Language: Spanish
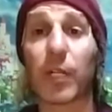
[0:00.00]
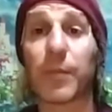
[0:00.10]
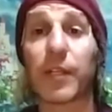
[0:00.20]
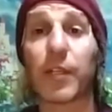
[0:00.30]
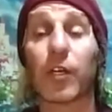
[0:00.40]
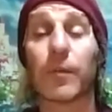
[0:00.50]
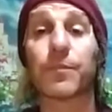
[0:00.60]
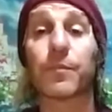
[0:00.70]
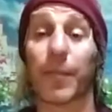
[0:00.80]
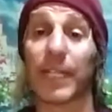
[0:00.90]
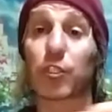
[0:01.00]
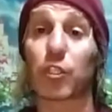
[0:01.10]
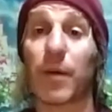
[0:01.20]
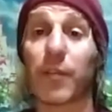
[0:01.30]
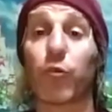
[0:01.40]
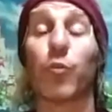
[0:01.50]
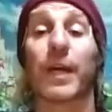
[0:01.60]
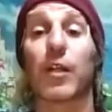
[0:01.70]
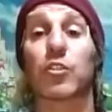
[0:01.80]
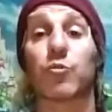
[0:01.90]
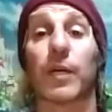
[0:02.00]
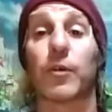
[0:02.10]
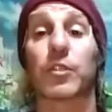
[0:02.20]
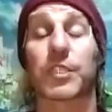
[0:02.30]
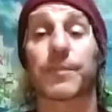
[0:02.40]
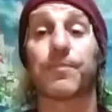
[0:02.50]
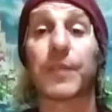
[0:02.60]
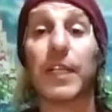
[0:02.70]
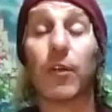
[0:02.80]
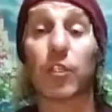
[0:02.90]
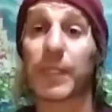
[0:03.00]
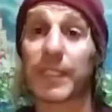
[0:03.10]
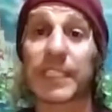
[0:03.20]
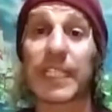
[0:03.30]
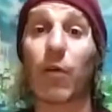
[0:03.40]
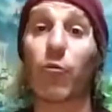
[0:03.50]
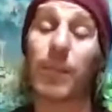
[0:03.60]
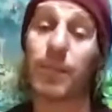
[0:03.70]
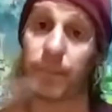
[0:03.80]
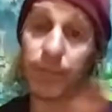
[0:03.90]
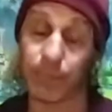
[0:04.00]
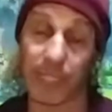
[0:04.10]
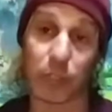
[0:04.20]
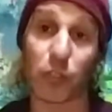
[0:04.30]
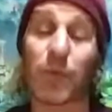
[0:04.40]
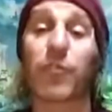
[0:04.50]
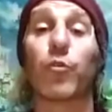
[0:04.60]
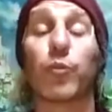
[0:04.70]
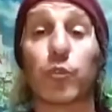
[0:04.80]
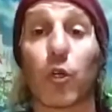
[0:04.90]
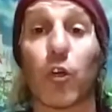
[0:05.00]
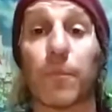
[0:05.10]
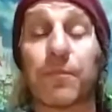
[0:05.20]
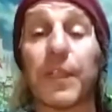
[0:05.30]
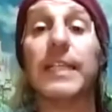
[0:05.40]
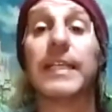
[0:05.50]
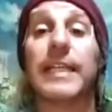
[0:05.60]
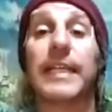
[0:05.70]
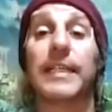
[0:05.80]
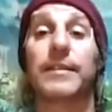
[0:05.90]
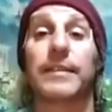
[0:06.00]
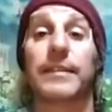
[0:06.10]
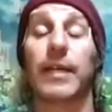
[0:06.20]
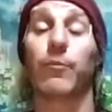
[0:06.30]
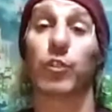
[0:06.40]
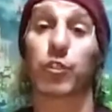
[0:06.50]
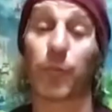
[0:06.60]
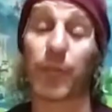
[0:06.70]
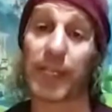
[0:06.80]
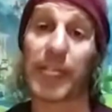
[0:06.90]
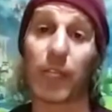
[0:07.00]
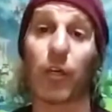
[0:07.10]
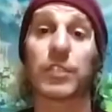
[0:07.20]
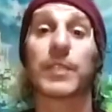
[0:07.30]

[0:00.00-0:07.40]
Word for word: el vídeo, Pienso Azul para los nuevos, os metís en la web piensoslobazul.com y en vuestro pedido,